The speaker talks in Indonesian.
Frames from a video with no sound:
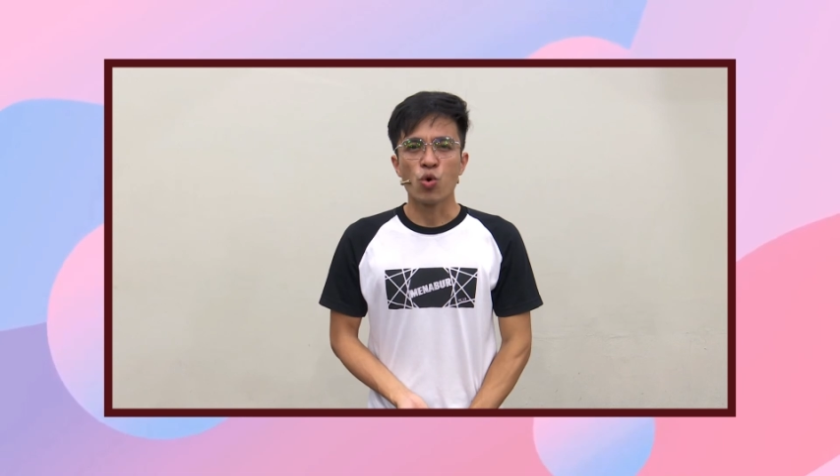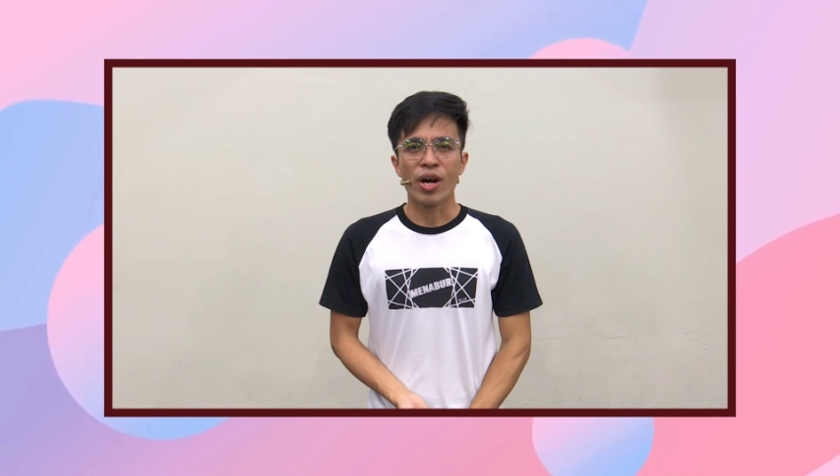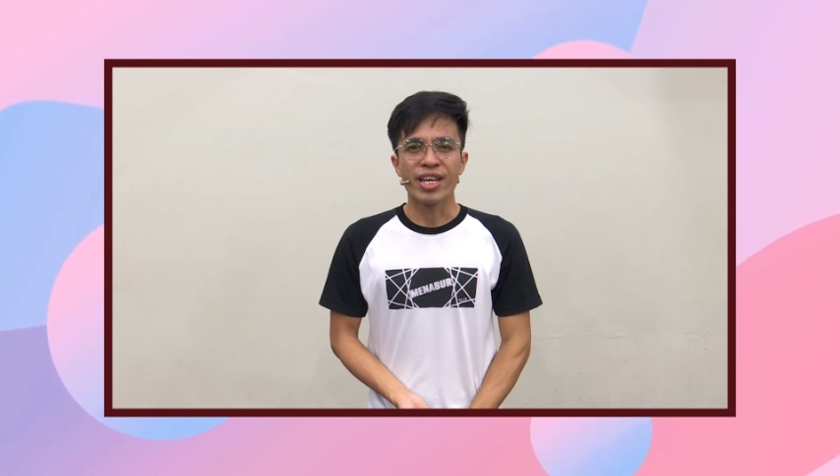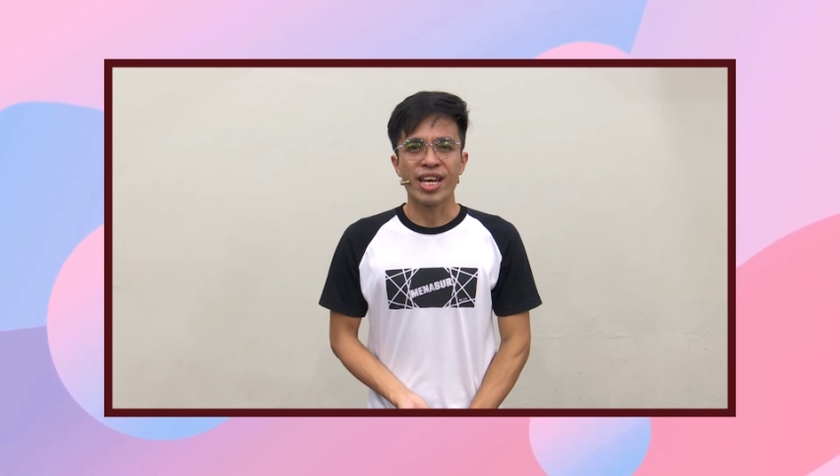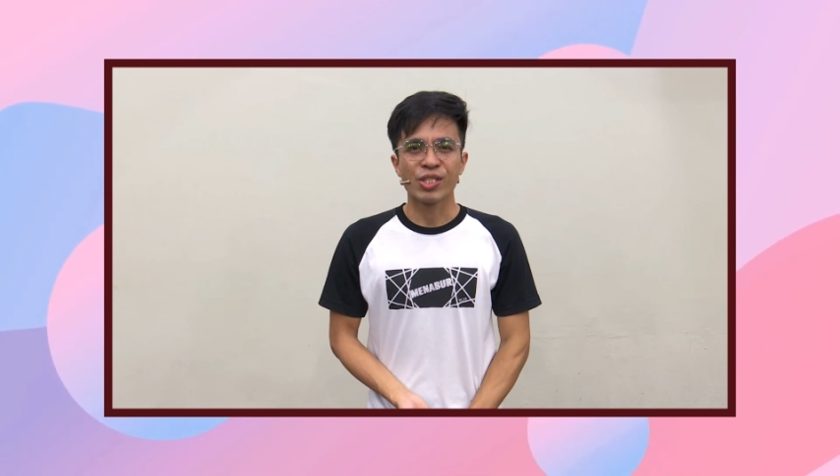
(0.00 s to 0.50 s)

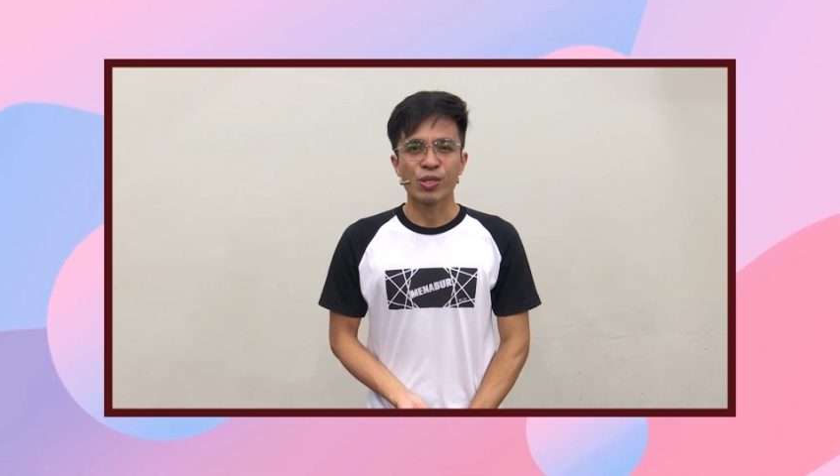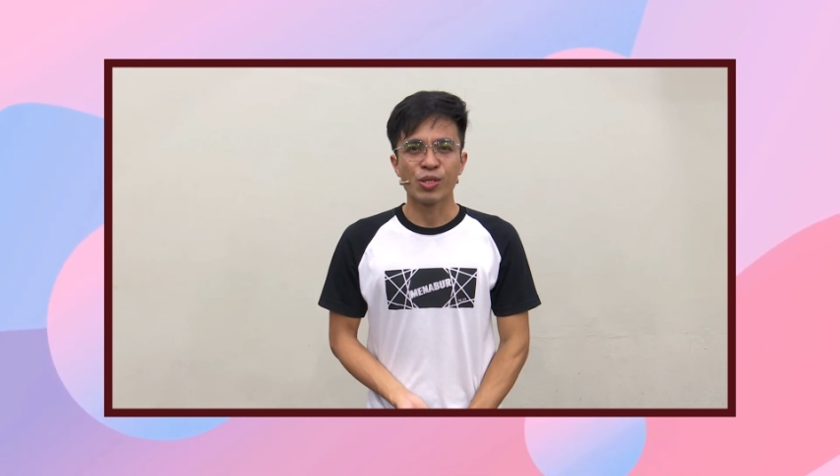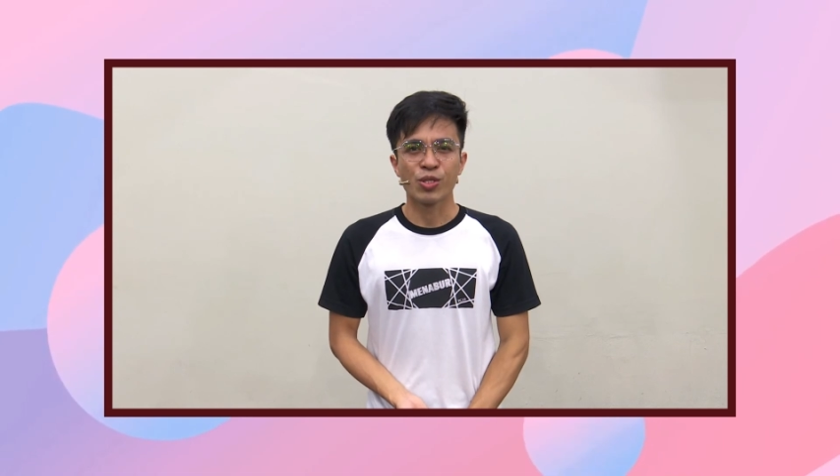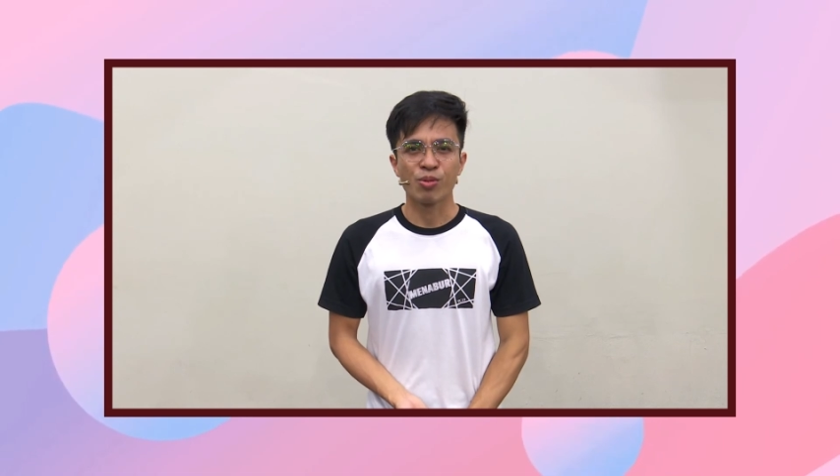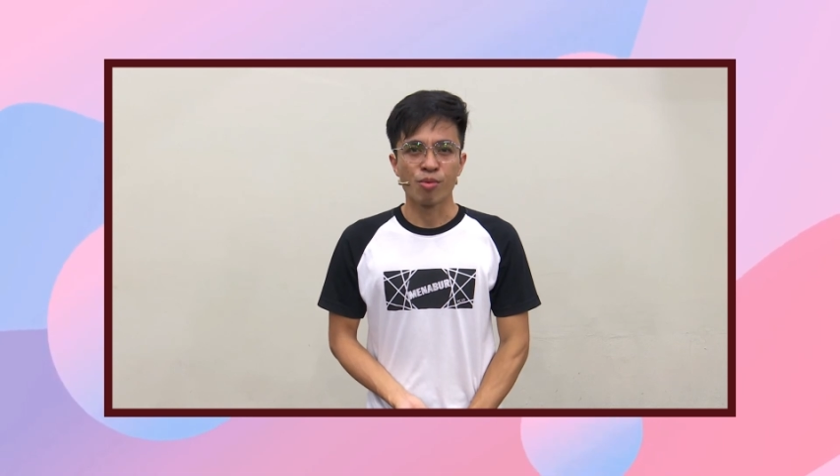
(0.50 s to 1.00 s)
Tuhan
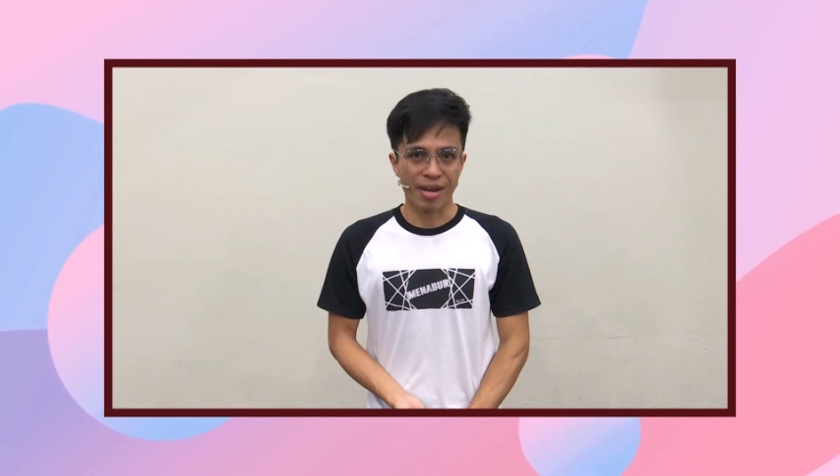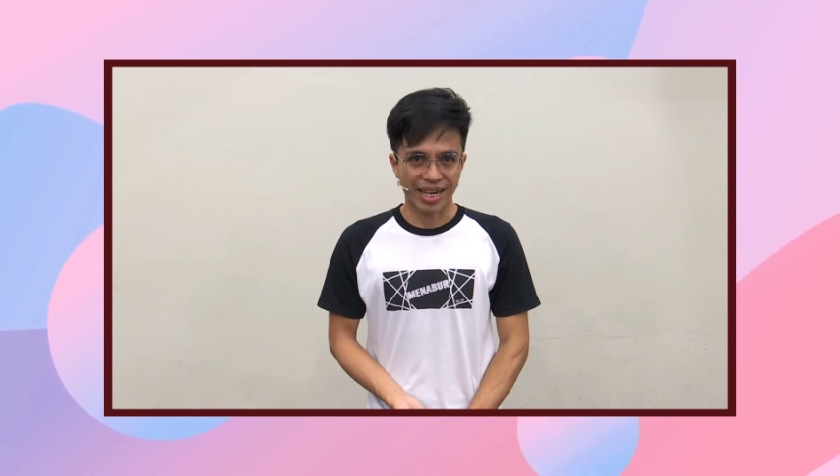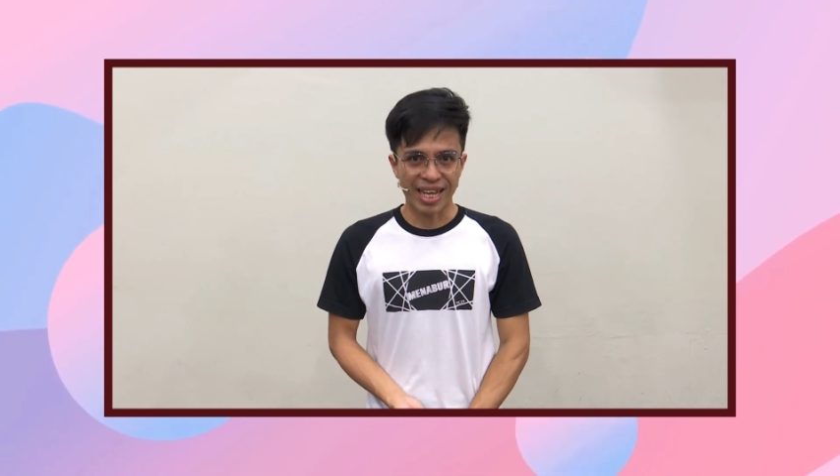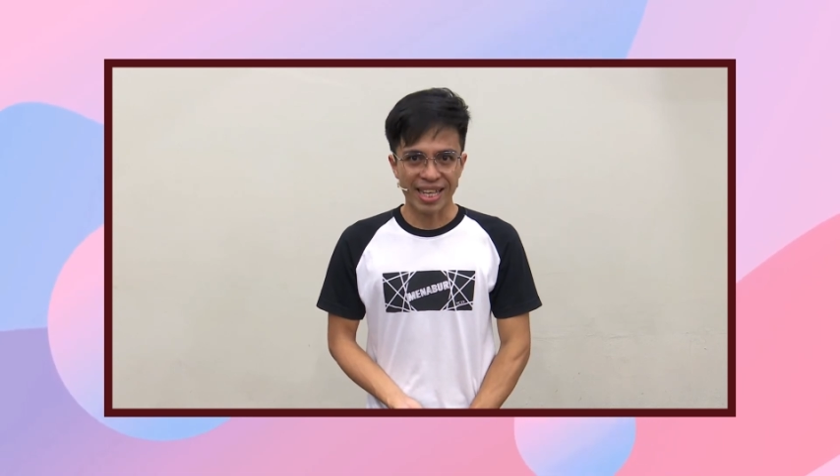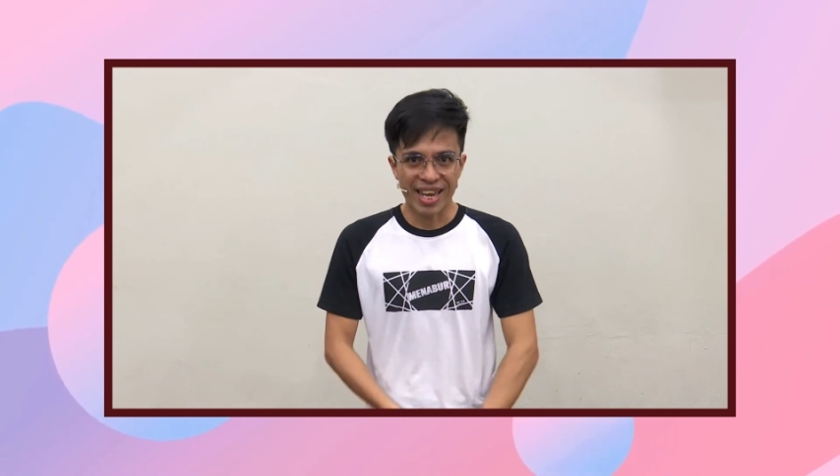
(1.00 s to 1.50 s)
Yesus
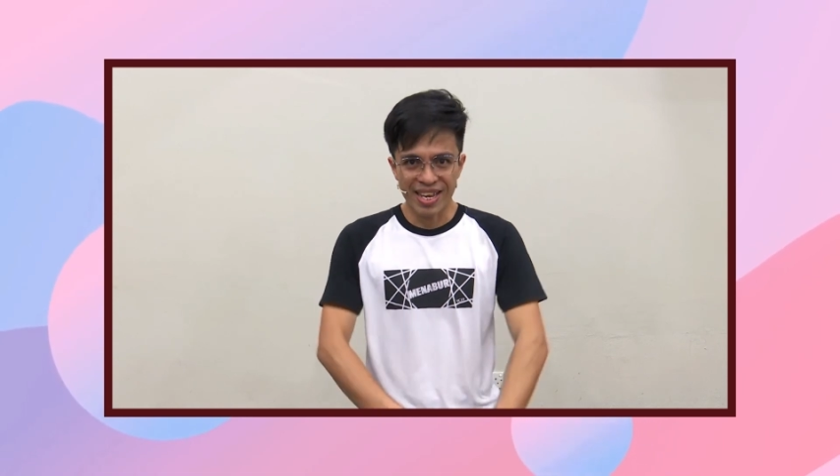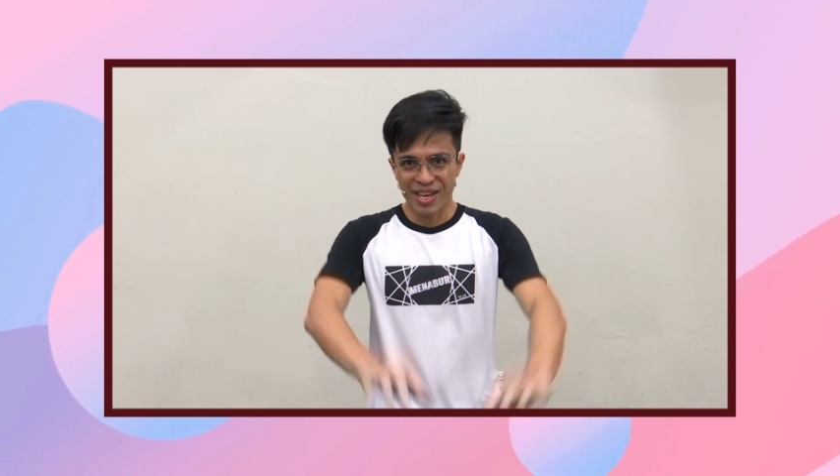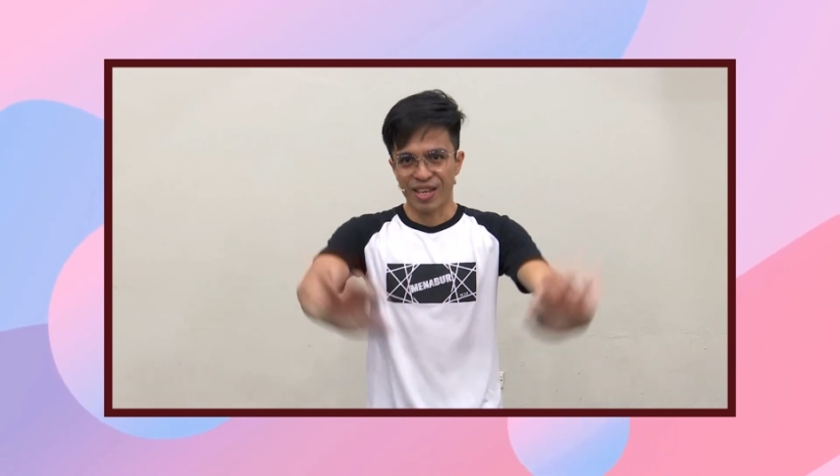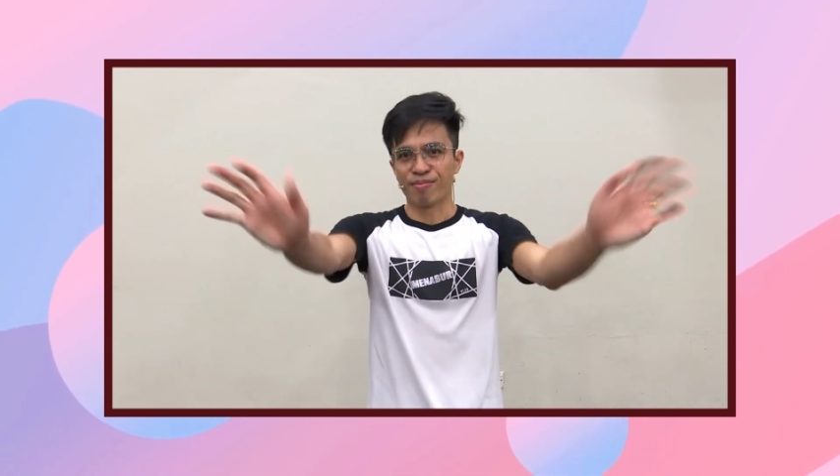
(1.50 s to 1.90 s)
memberkati.